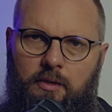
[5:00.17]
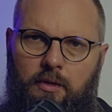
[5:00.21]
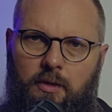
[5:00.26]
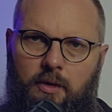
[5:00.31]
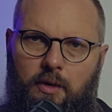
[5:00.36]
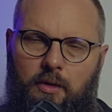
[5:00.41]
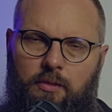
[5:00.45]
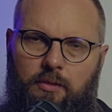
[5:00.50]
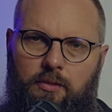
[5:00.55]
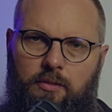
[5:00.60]

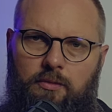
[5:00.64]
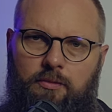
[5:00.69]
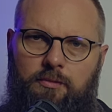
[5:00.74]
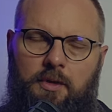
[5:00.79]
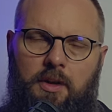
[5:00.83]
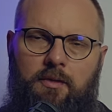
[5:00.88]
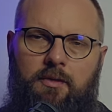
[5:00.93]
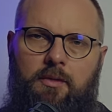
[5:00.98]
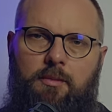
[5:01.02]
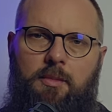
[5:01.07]
rodu,
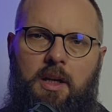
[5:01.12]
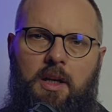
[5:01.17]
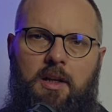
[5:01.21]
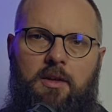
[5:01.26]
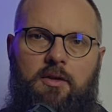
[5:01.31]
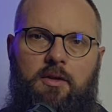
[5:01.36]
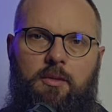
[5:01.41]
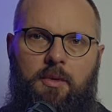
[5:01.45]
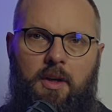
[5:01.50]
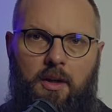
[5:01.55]
nie wybiera
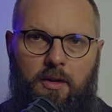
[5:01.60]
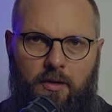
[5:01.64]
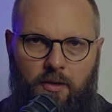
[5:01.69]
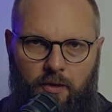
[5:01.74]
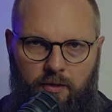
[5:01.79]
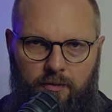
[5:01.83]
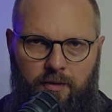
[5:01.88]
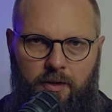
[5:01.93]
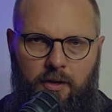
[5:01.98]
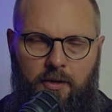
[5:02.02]
sobie
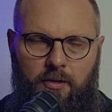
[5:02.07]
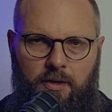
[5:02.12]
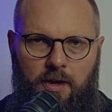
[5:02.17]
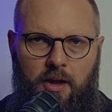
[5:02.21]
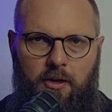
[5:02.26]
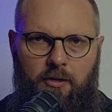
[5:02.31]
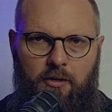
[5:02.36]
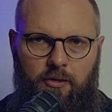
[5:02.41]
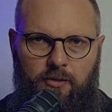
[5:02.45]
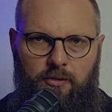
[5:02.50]
nowego
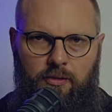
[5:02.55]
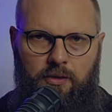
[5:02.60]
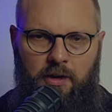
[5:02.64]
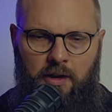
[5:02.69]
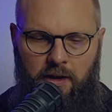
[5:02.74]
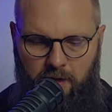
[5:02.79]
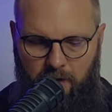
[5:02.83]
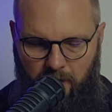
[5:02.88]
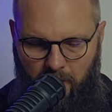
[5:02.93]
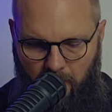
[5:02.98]
narodu,
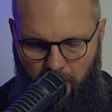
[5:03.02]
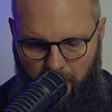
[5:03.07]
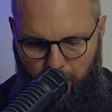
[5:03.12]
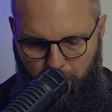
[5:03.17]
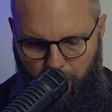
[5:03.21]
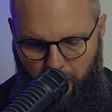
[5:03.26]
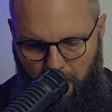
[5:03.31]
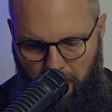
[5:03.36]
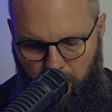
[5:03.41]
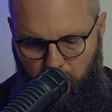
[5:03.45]
ale
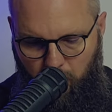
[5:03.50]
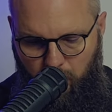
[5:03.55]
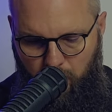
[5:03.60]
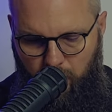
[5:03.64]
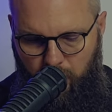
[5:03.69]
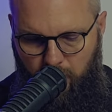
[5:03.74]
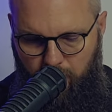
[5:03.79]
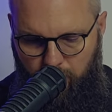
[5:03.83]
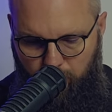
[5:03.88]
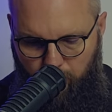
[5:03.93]
Pan
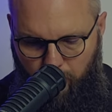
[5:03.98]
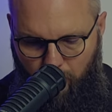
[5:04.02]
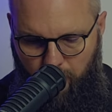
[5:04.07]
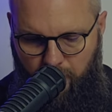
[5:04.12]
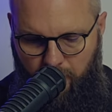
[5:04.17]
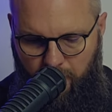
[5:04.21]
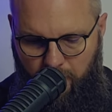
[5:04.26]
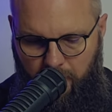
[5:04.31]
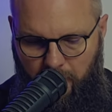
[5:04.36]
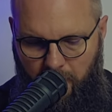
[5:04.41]
Bóg
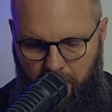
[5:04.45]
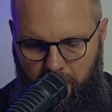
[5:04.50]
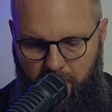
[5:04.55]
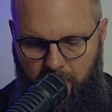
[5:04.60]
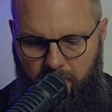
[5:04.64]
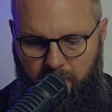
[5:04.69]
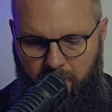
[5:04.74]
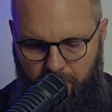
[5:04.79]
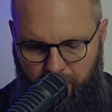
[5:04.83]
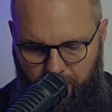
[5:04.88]

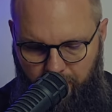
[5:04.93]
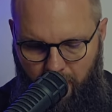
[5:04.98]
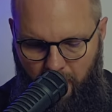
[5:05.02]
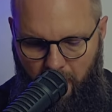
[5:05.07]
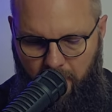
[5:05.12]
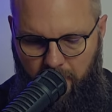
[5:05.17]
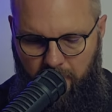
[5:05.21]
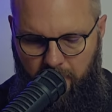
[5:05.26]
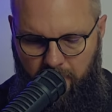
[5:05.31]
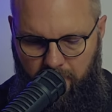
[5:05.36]
pozostaje
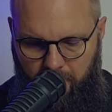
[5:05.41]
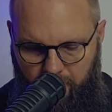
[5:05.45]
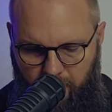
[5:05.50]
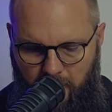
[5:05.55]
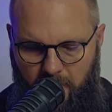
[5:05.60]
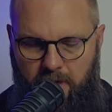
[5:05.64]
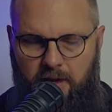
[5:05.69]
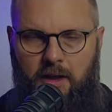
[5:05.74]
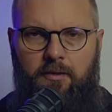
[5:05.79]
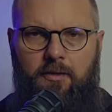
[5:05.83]
wierny.
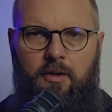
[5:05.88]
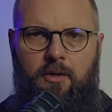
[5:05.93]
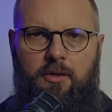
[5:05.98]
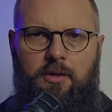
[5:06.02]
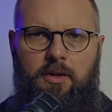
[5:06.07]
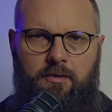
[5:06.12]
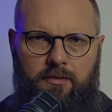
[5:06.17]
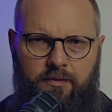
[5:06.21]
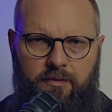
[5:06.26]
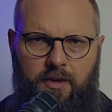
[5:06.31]
Nie
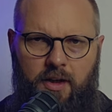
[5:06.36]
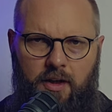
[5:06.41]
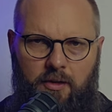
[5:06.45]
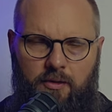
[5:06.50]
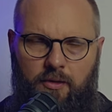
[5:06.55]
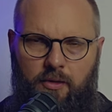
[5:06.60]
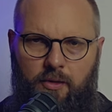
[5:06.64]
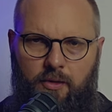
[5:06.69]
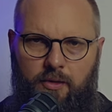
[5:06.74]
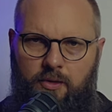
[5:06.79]
zawiodę w
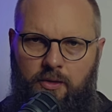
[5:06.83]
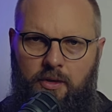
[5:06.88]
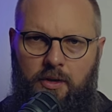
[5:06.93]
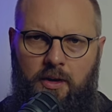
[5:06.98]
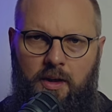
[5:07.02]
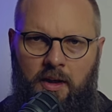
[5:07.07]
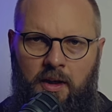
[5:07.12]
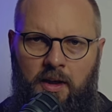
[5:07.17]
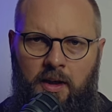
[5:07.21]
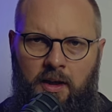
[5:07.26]
wierności.
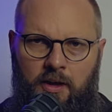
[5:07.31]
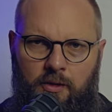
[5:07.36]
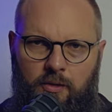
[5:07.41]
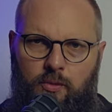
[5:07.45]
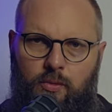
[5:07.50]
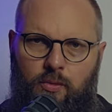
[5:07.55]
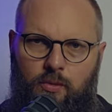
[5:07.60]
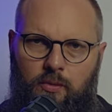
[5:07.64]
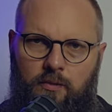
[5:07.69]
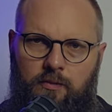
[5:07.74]

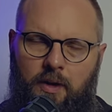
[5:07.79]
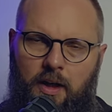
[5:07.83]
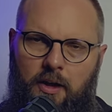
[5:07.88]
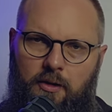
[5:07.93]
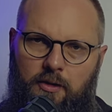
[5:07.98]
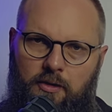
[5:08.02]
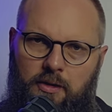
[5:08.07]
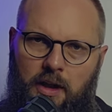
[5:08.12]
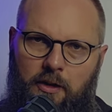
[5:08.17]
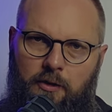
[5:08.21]
Tu
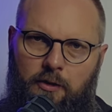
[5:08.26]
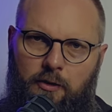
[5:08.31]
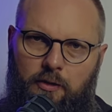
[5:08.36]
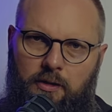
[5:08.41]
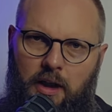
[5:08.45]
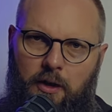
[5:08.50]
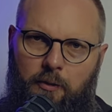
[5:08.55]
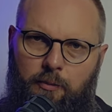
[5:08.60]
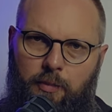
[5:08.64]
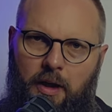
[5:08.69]
warto na to
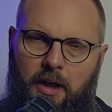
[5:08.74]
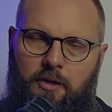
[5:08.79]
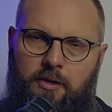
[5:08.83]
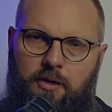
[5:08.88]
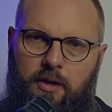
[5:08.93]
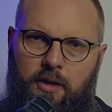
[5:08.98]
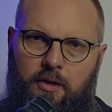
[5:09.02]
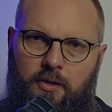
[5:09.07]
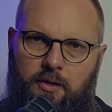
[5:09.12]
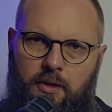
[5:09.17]
tak
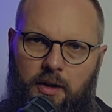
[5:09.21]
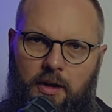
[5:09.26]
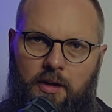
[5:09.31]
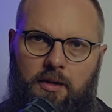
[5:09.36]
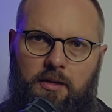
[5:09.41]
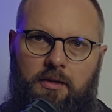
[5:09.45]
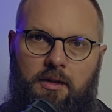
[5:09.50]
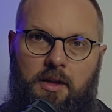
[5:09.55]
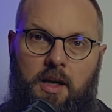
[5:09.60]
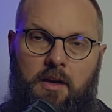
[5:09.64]
patrzeć: na
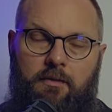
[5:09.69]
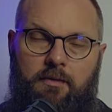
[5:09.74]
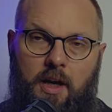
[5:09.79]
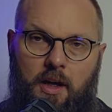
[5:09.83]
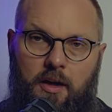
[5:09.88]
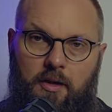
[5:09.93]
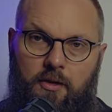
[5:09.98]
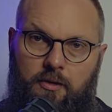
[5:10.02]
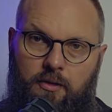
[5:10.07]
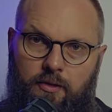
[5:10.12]

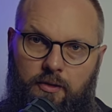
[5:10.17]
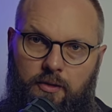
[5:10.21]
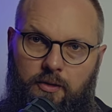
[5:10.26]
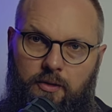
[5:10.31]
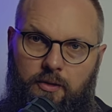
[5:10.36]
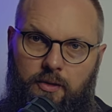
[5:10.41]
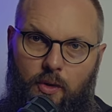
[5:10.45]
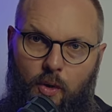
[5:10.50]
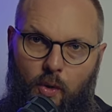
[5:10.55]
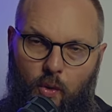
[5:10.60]

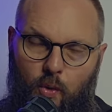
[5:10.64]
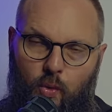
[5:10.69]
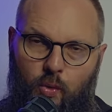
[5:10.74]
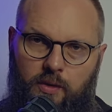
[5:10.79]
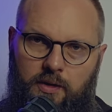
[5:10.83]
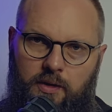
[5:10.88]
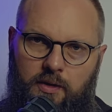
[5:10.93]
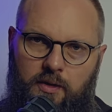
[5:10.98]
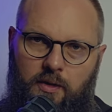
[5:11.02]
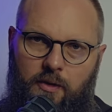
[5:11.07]
niewierność
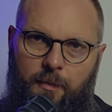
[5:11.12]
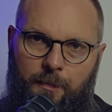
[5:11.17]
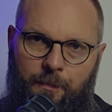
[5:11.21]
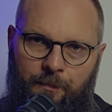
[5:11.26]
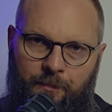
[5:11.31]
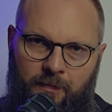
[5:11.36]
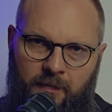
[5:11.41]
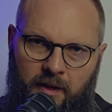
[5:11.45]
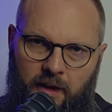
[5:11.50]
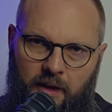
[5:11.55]
ludzką
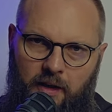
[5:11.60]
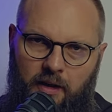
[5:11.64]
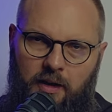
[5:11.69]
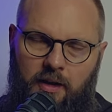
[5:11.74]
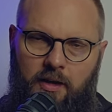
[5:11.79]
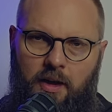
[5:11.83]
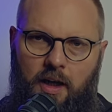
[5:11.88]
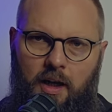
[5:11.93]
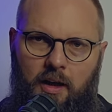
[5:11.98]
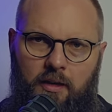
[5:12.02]

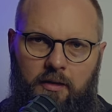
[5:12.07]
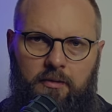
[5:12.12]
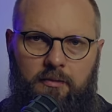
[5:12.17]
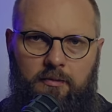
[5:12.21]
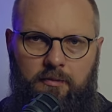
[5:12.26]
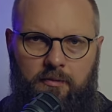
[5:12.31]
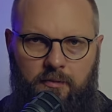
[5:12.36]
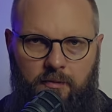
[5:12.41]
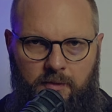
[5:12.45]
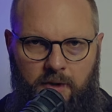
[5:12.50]
i na
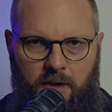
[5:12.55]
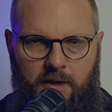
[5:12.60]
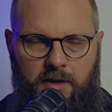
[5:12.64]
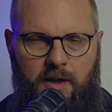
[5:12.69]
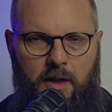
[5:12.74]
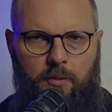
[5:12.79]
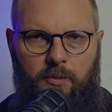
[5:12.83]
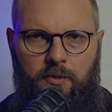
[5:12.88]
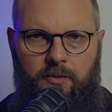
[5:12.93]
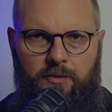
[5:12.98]

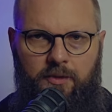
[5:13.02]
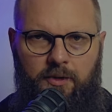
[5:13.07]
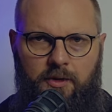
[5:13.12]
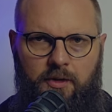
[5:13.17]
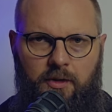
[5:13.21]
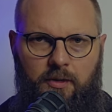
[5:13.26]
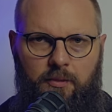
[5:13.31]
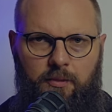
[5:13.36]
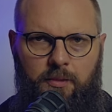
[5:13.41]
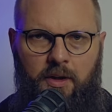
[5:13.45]

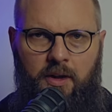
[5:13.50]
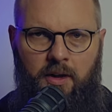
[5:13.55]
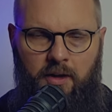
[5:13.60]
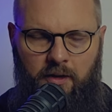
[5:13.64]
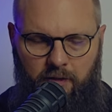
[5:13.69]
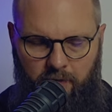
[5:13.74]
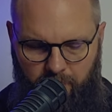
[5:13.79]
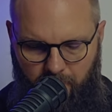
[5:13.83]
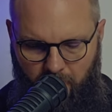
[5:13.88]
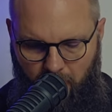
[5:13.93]
niesamowitą
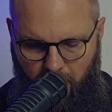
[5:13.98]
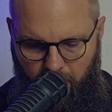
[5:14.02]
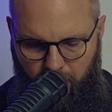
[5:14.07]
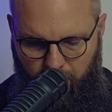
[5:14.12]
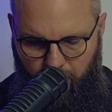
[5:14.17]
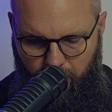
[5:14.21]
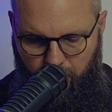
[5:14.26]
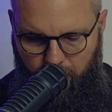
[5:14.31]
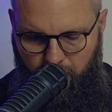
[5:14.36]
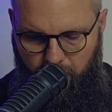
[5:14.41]

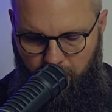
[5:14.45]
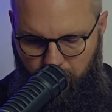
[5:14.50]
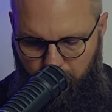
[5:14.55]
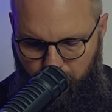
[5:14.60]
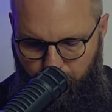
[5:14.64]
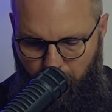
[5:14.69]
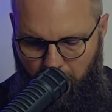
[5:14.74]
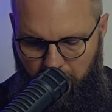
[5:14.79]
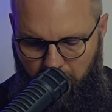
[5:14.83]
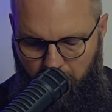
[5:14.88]
wierność
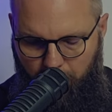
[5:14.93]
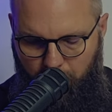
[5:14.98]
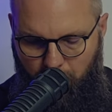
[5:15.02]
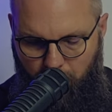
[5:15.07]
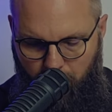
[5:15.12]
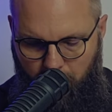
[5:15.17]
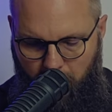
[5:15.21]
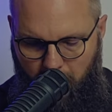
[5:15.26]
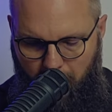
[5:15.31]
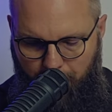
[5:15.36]
Pana
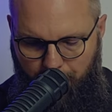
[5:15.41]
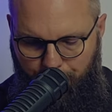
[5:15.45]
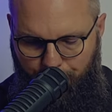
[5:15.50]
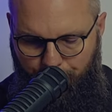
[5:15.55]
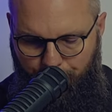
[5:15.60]
Boga.